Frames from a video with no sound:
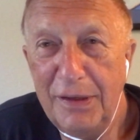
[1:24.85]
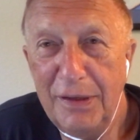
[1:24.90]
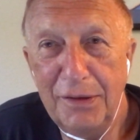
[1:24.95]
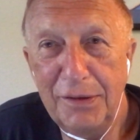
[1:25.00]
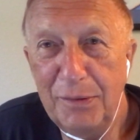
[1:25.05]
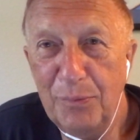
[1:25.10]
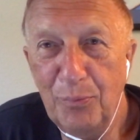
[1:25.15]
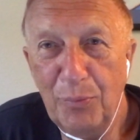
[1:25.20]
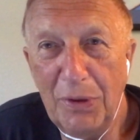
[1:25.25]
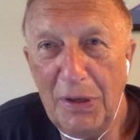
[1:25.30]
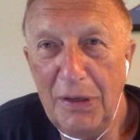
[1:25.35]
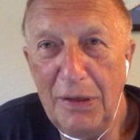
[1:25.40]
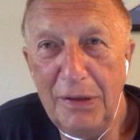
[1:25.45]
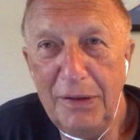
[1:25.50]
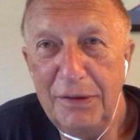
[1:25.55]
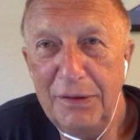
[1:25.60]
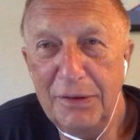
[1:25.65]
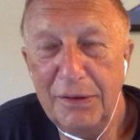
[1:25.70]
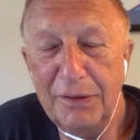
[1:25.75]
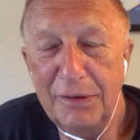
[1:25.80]
я не
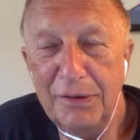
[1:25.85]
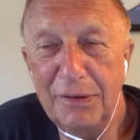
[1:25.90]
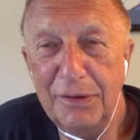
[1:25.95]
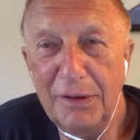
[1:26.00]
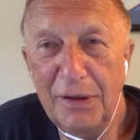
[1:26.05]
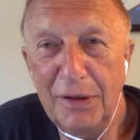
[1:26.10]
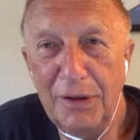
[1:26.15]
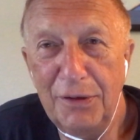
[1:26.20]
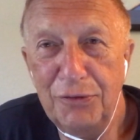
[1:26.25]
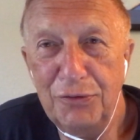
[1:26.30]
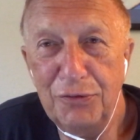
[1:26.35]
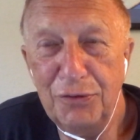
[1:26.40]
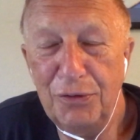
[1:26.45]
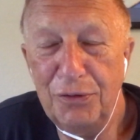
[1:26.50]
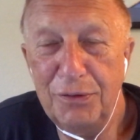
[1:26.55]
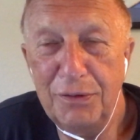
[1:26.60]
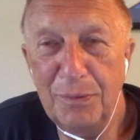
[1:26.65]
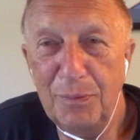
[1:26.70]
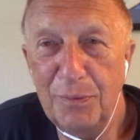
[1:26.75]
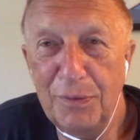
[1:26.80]
политик и не хочу
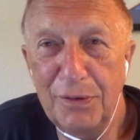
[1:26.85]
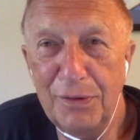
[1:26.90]
этим